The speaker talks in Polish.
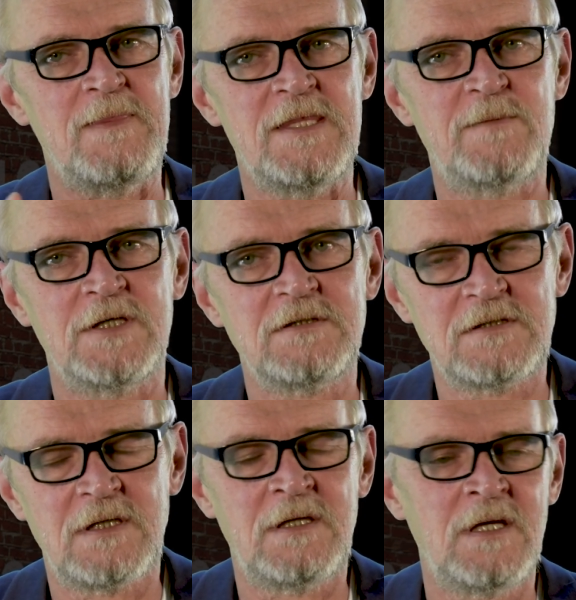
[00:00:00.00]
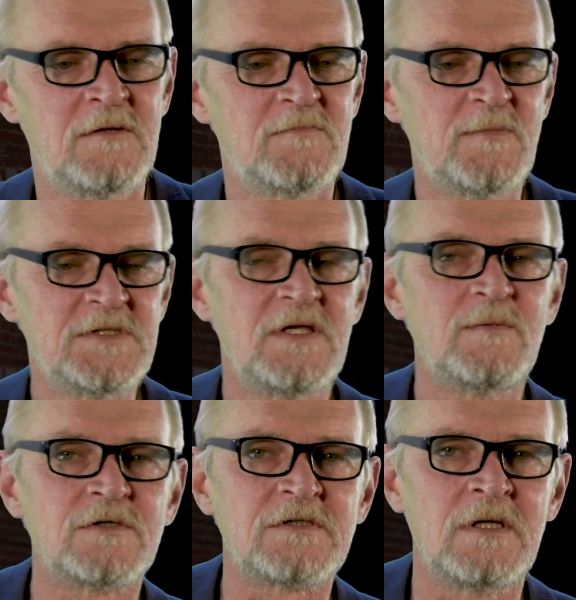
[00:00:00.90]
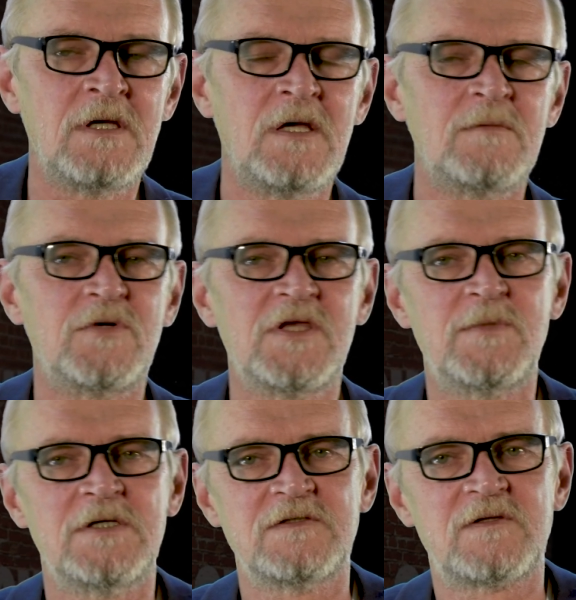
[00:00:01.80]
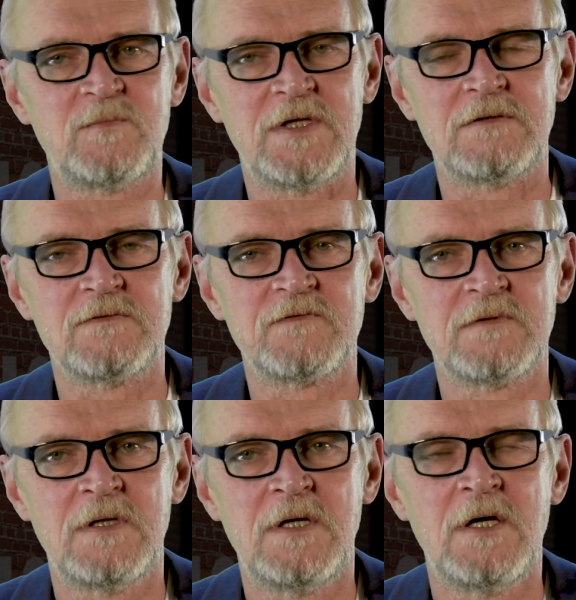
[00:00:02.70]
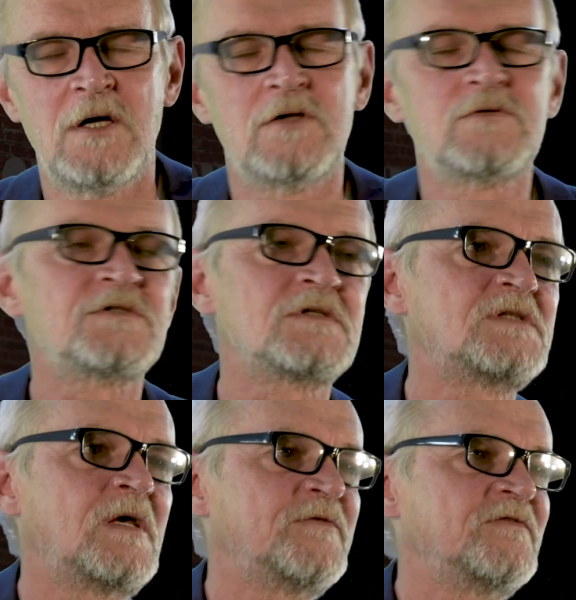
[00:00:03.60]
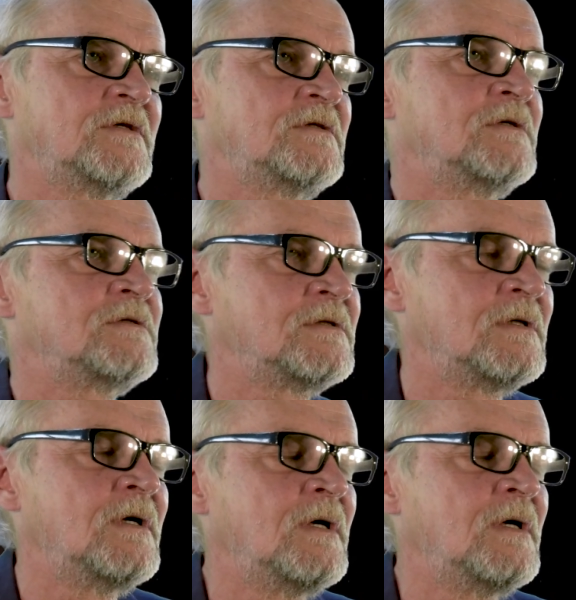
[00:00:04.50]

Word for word: nie będzie, bo być nie może, bo nie ma instrumentów. Otóż chcę powiedzieć